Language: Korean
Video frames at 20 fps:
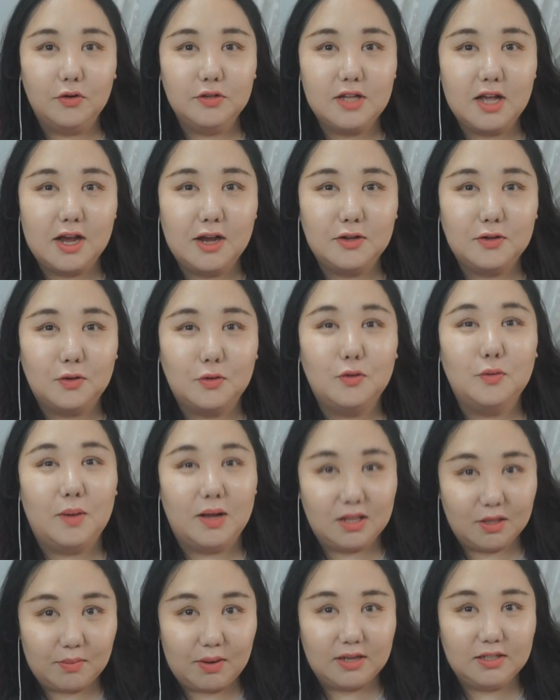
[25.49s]
영상에서도
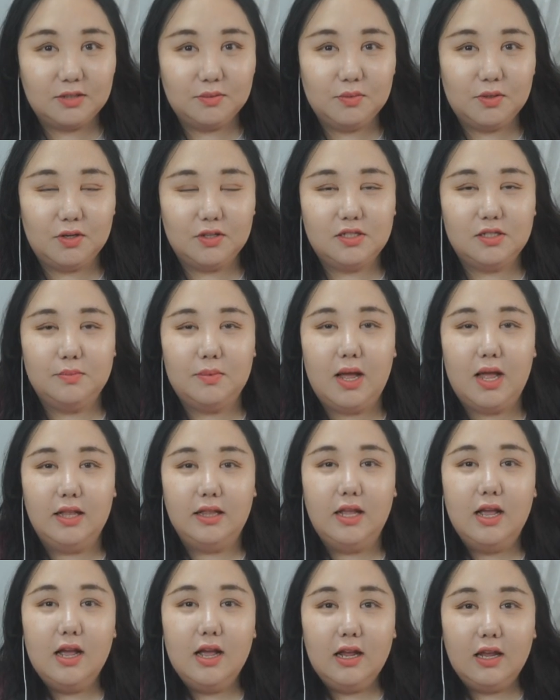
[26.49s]
많이
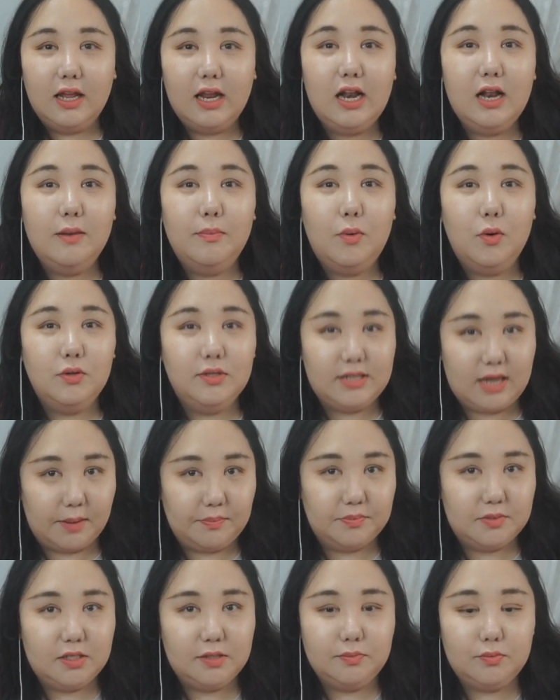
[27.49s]
말씀드렸지만 일본
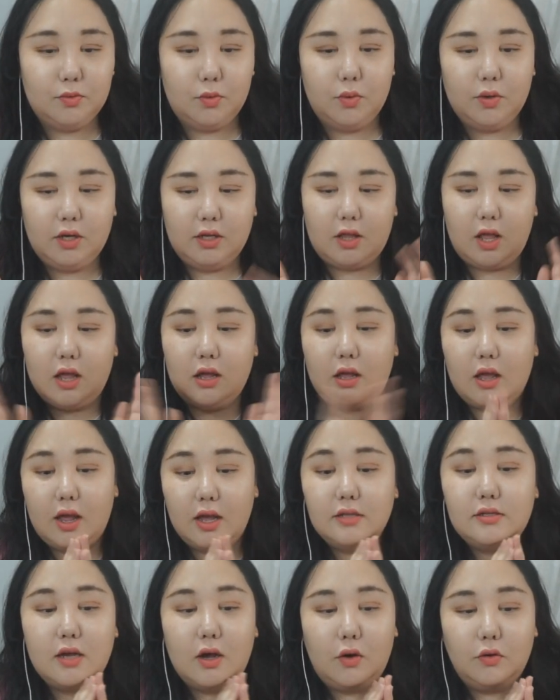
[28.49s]
잡지 브록이
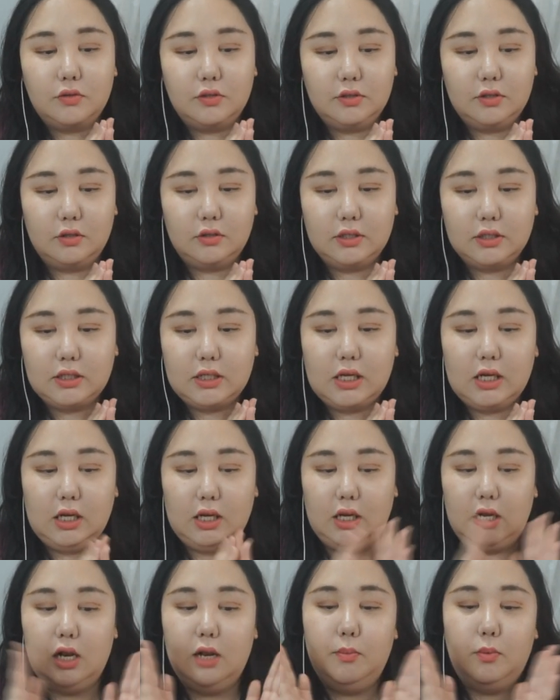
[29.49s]
되게 혜자거든요.
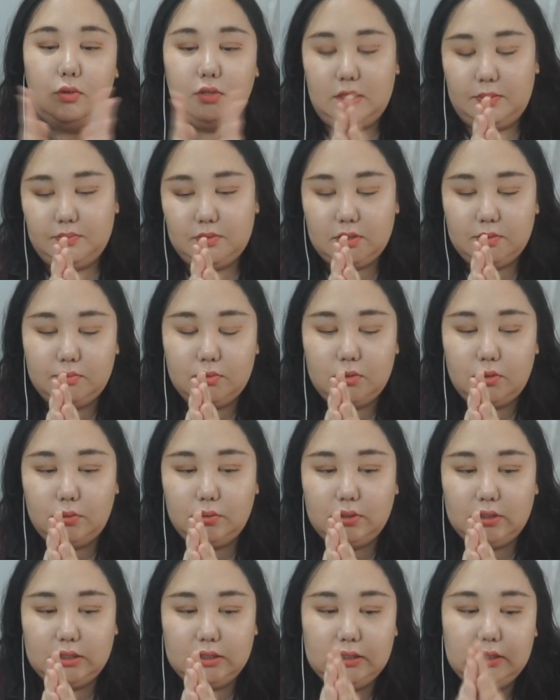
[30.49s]
특히 일본 잡지
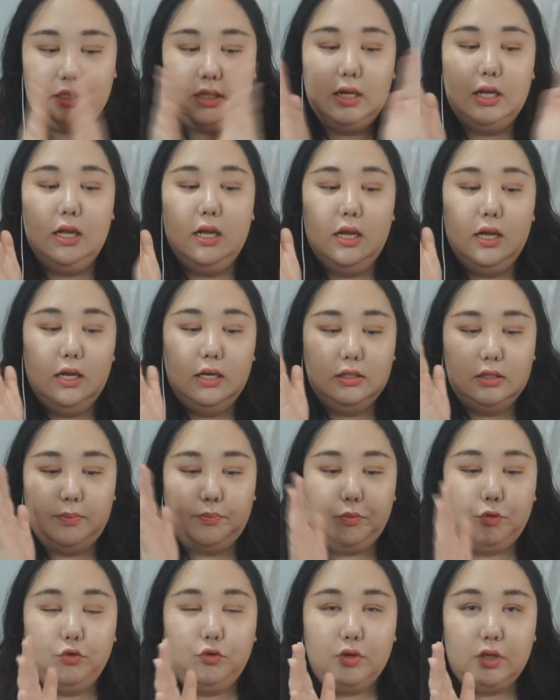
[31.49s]
브록은
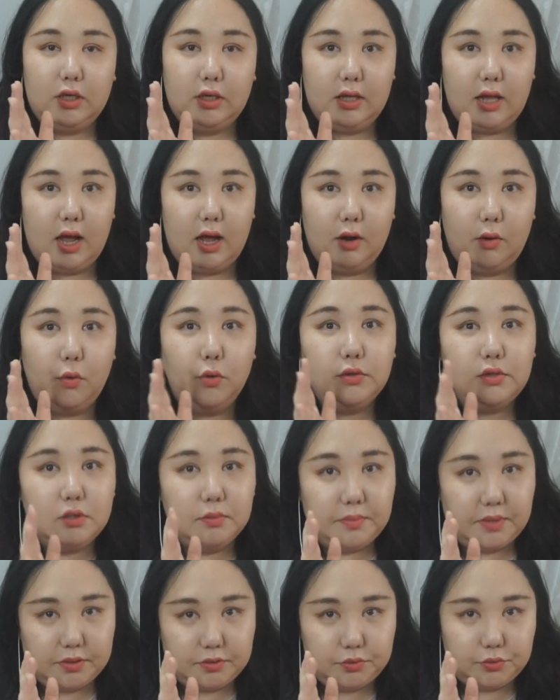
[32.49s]
뷰티나
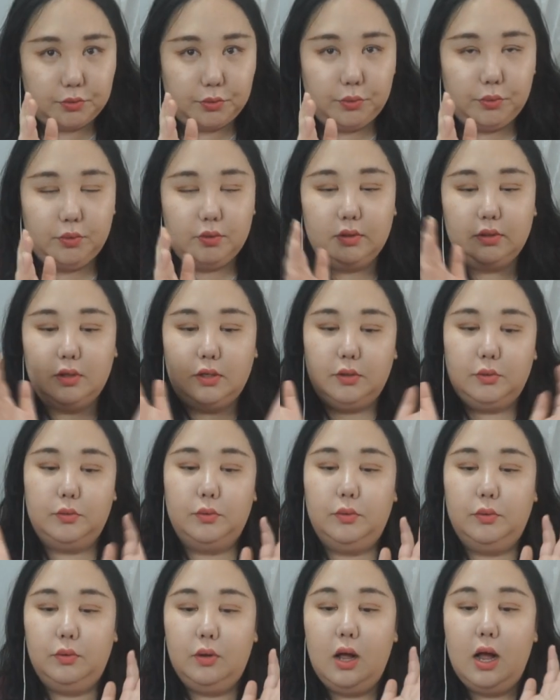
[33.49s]
코스메 쪽
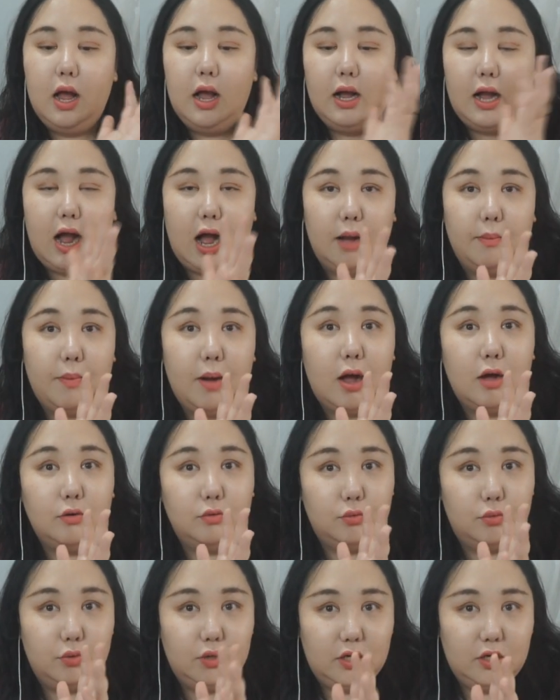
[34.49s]
그리고
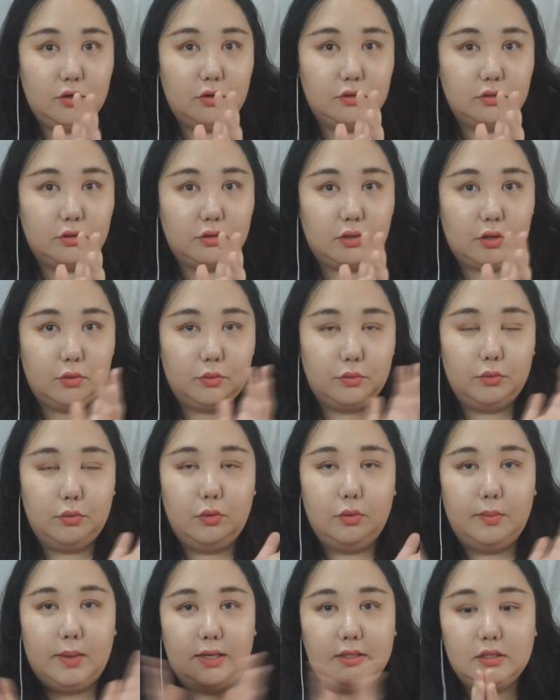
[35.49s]
가방으로
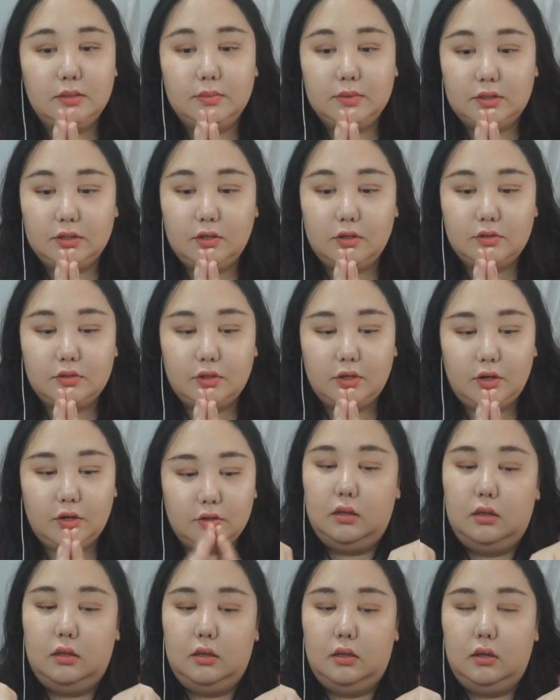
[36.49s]
이루어졌다고 말씀을 드렸어요.